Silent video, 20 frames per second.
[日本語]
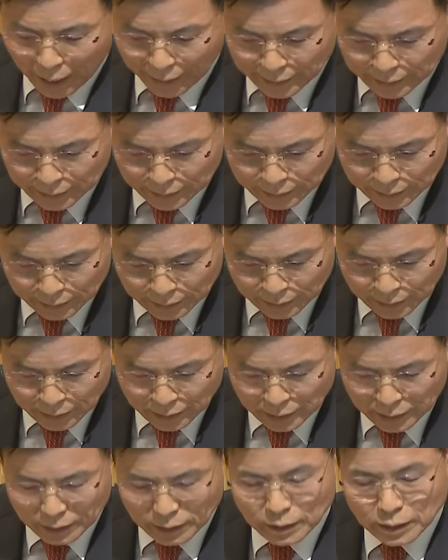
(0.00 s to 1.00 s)
一体お
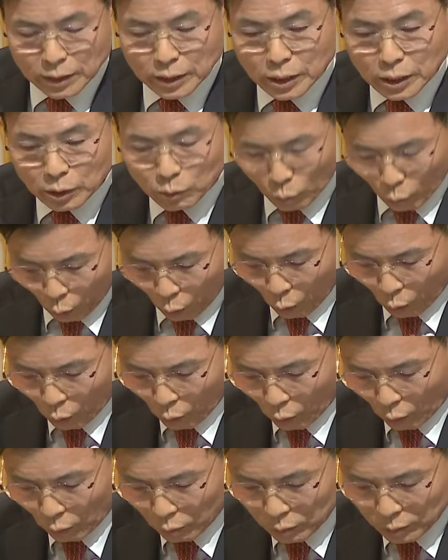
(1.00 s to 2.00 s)
母様には誰
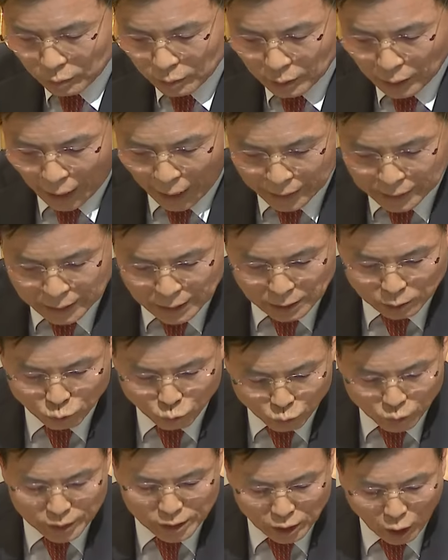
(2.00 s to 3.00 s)
がそのような人
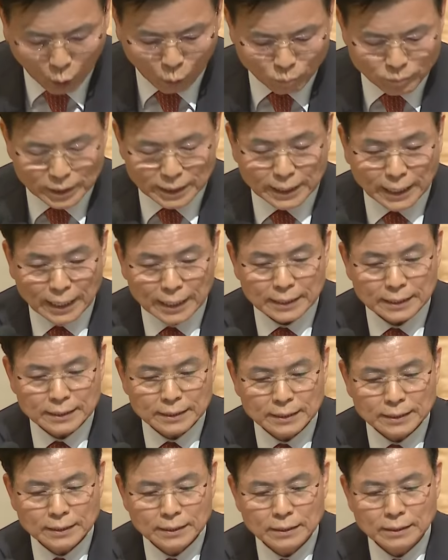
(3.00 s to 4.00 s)
がいるのでしょう
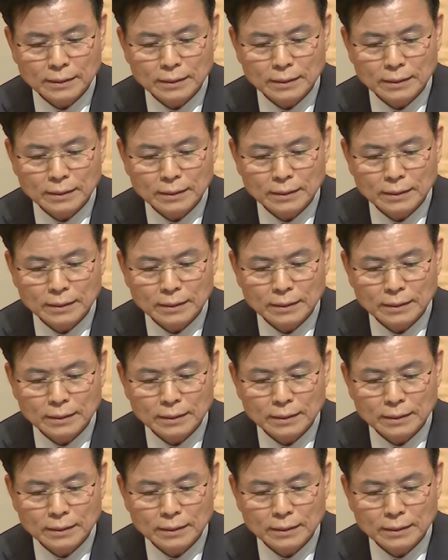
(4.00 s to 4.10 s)
か